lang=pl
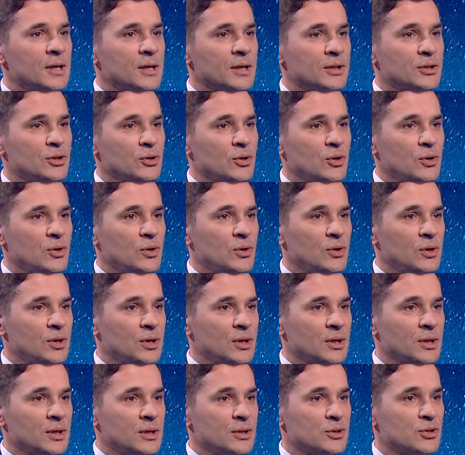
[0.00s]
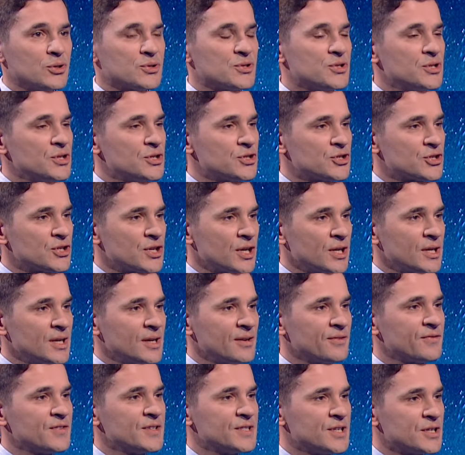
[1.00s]
do, do
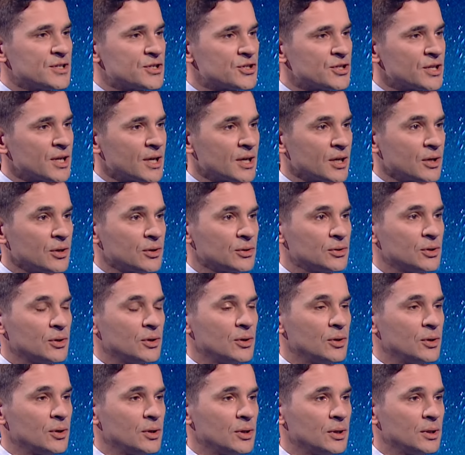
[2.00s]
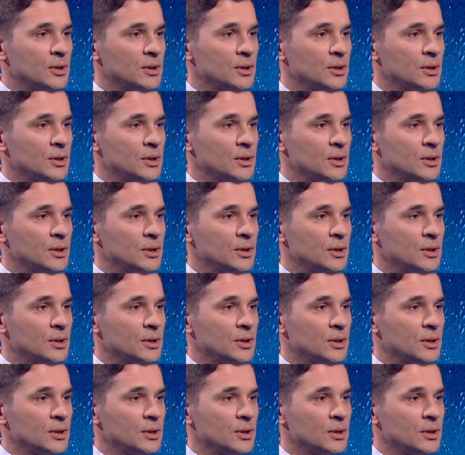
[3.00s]
zniszczenia fizycznego, do